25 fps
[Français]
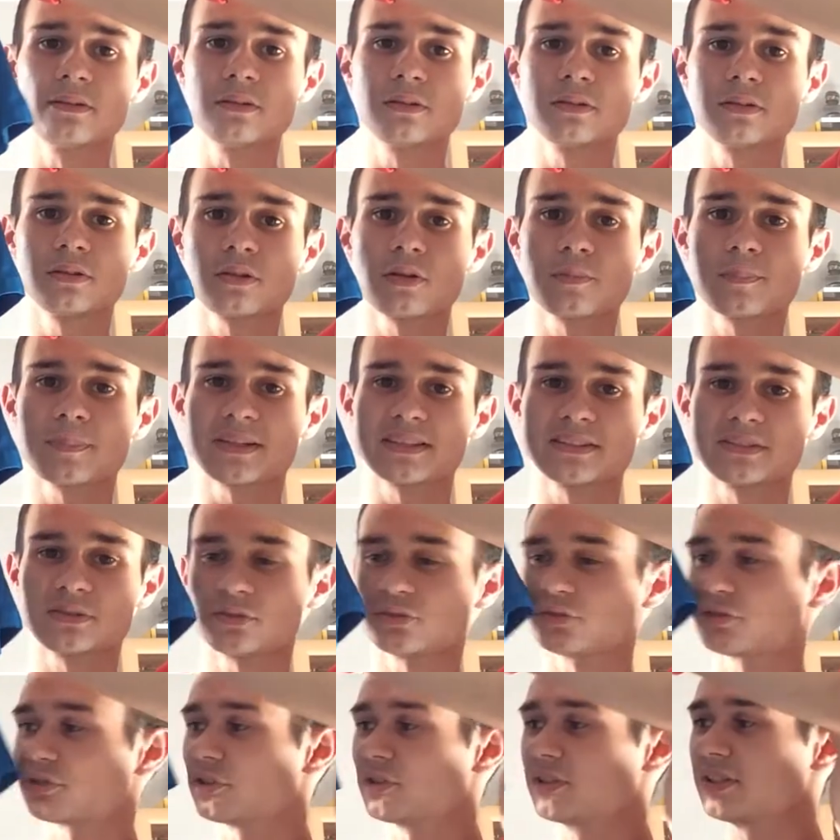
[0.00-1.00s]
euh,
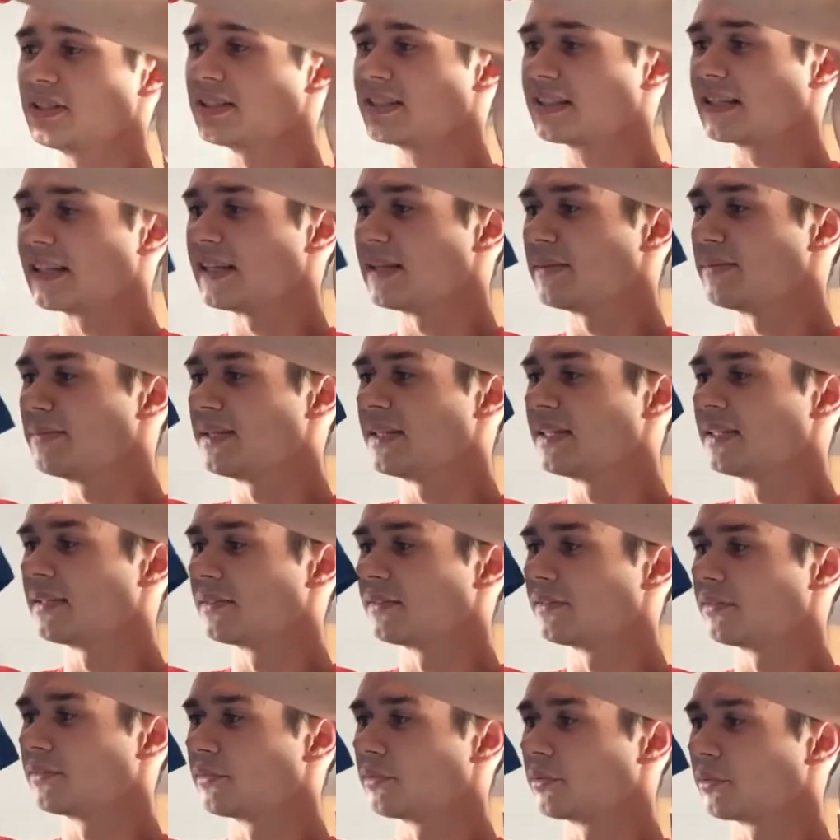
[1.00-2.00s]
représente Sonic et Amy.
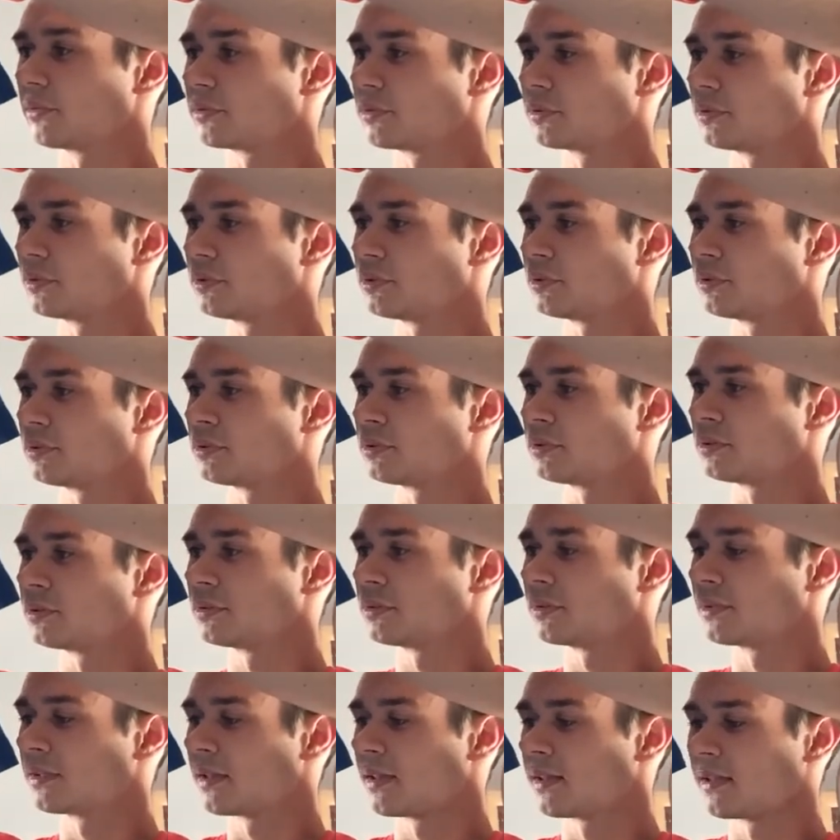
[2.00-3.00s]
Donc
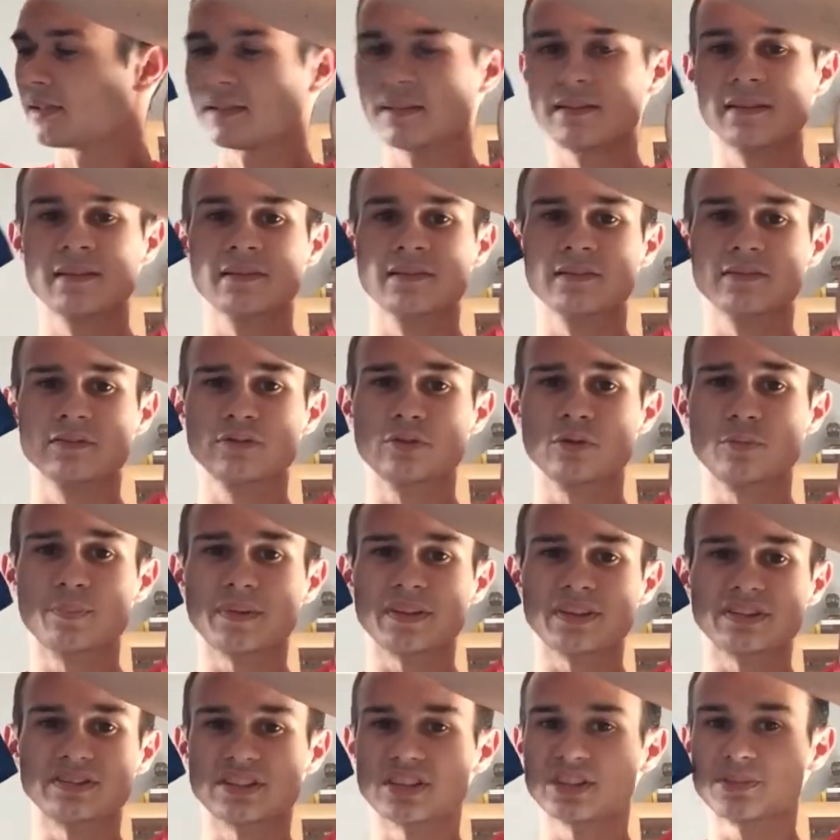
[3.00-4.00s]
deux
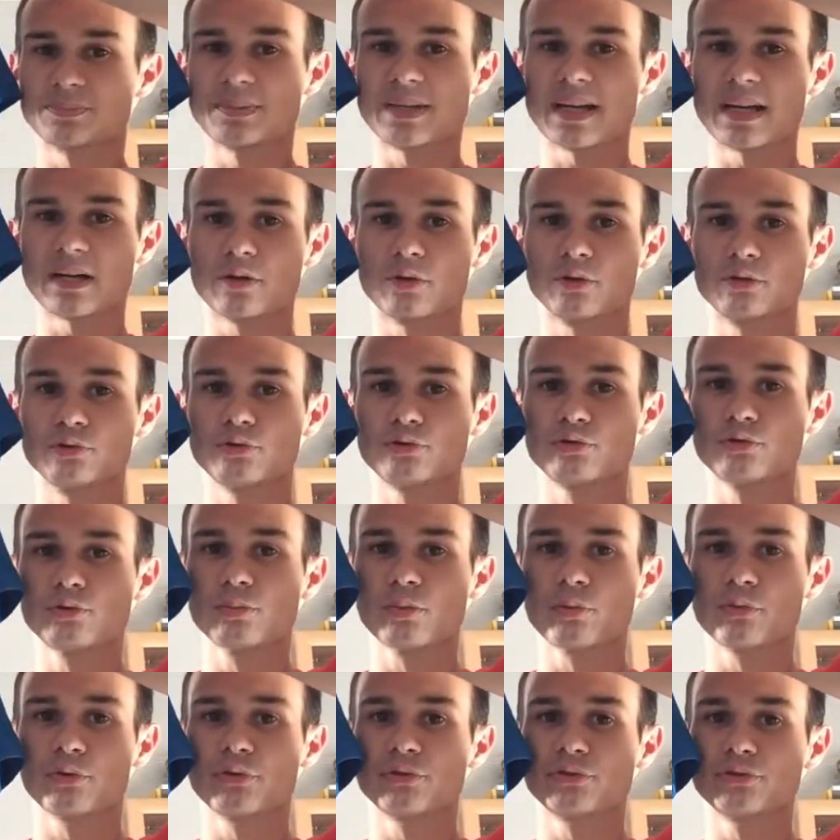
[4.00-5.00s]
personnages bien connus du
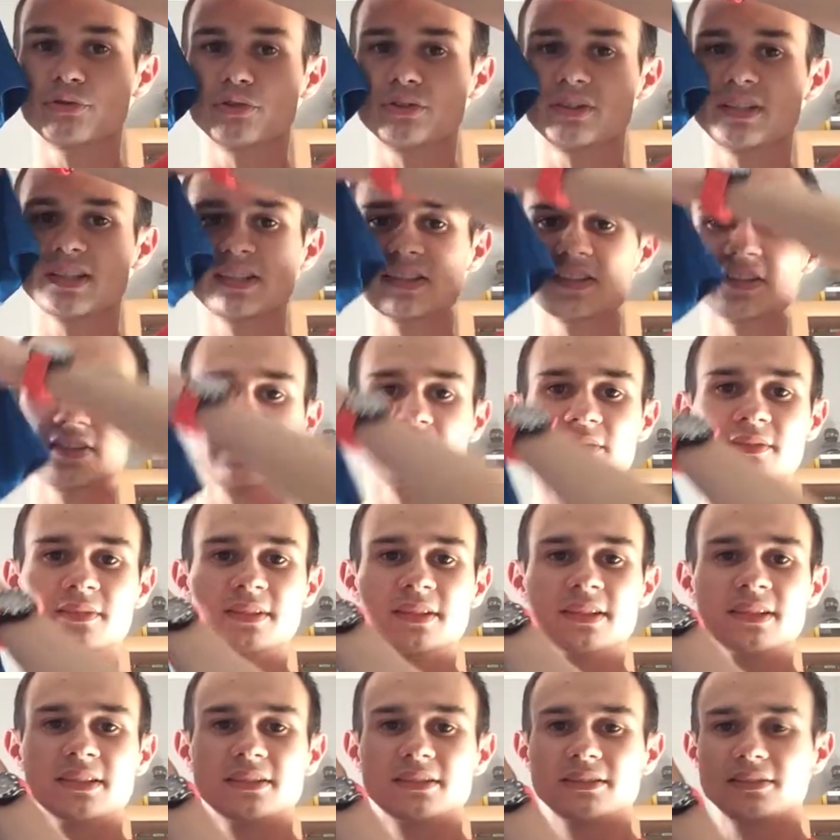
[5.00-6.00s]
monde de Sonic.
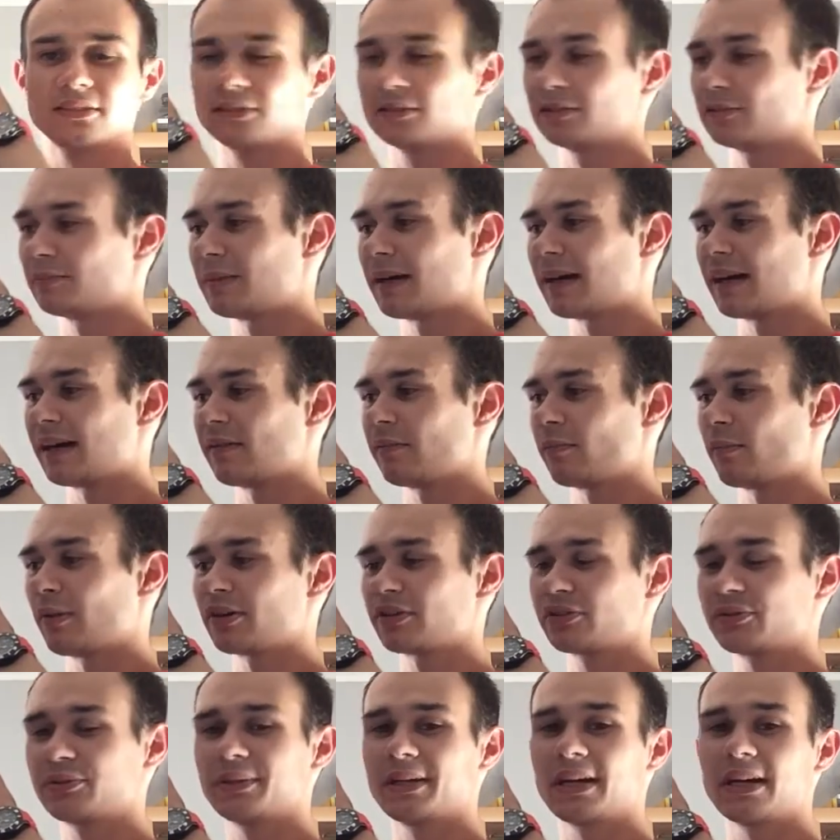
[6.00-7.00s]
Euh, bah
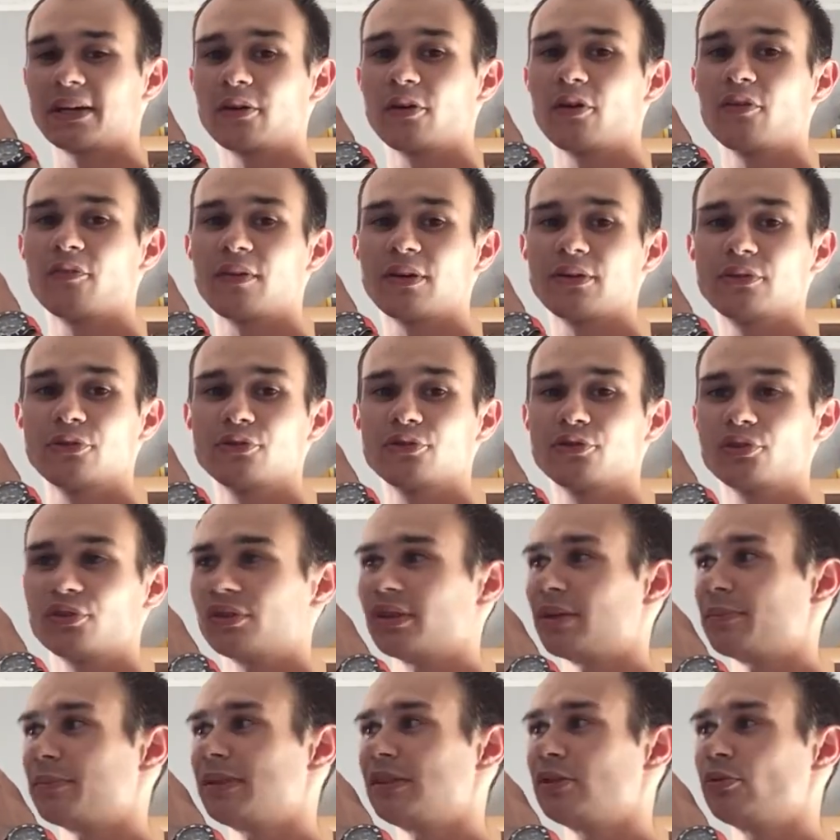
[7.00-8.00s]
moi je suis un grand fan de
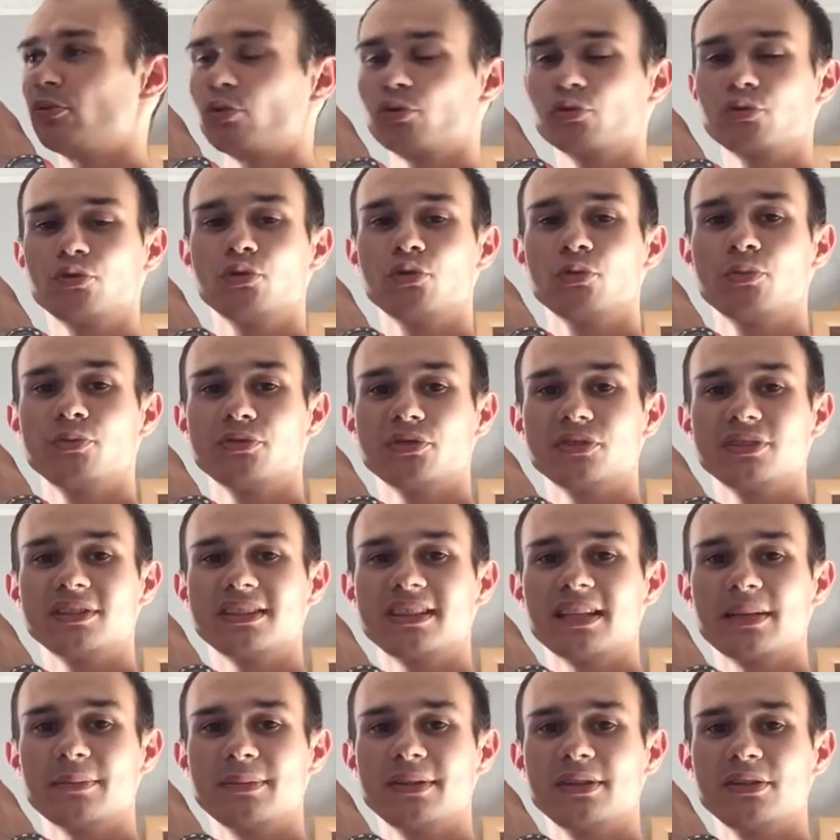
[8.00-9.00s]
Sonami donc du coup
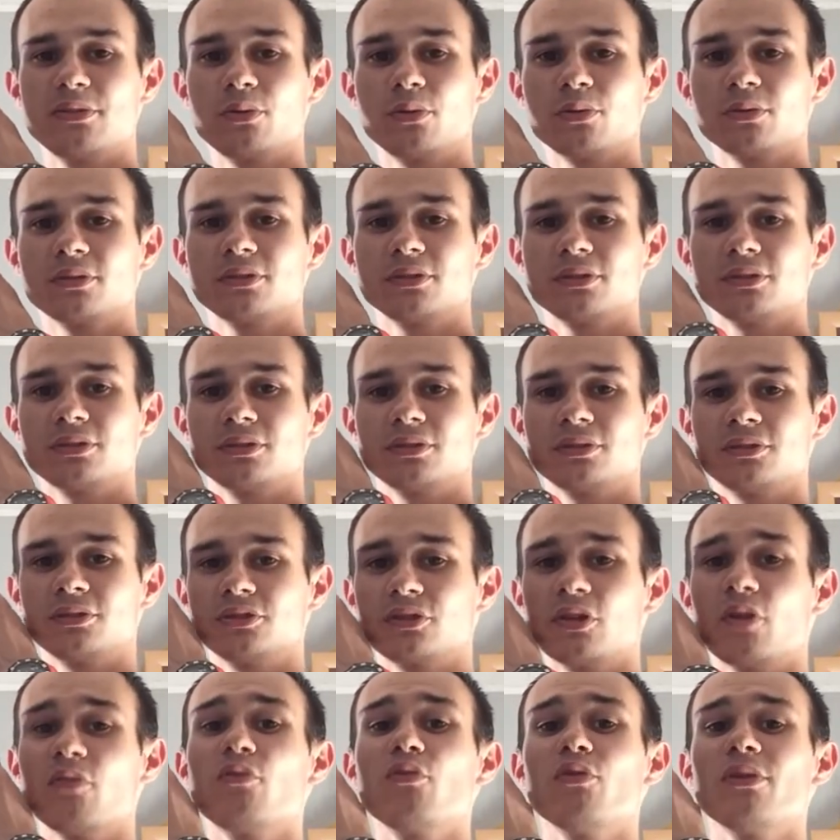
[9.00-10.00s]
Sonic et Mi donc euh,
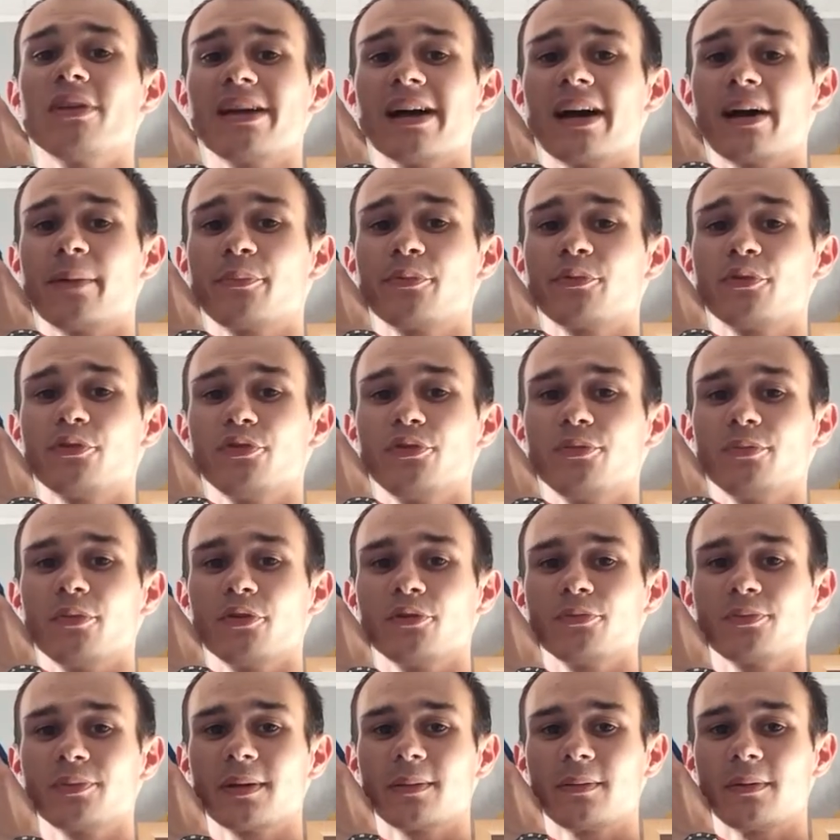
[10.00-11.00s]
j'en voulais absolument
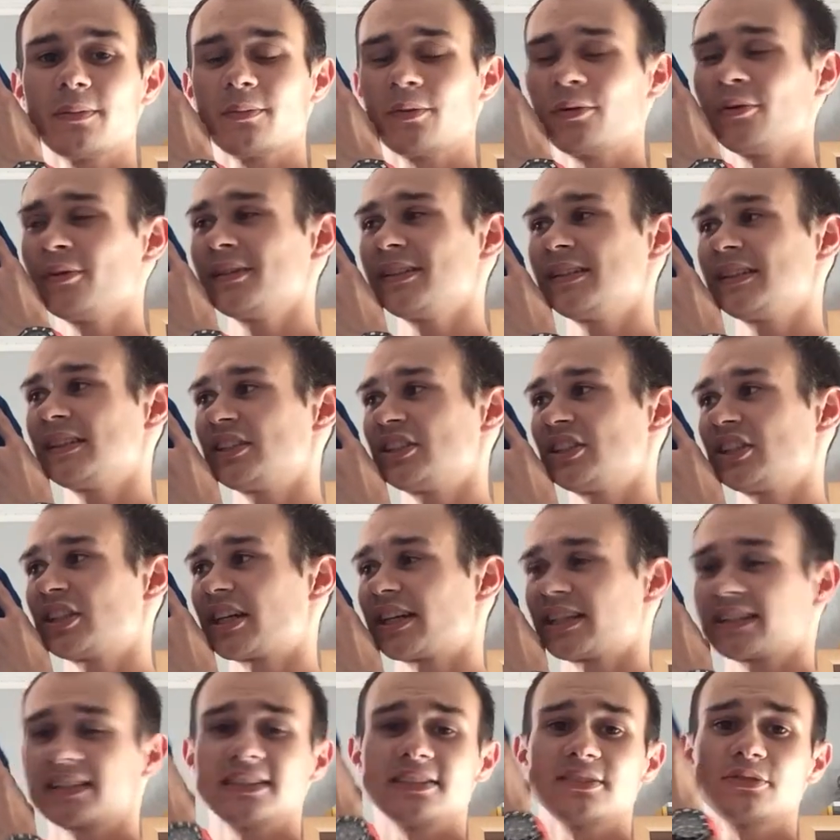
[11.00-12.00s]
depuis un moment et j'ai
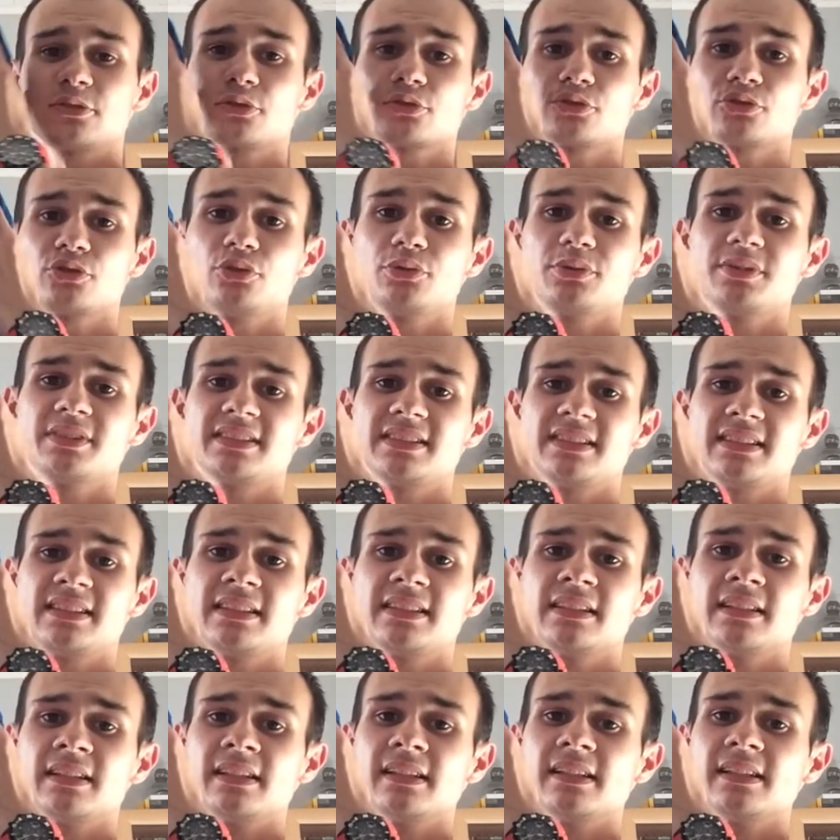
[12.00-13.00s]
craqué sur
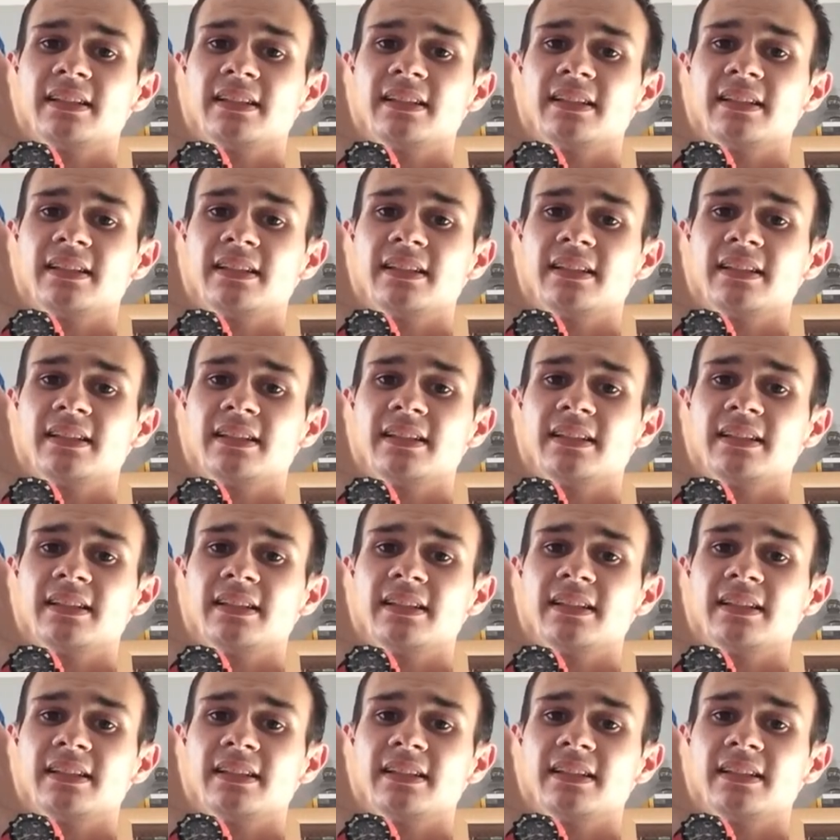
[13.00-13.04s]
celui-ci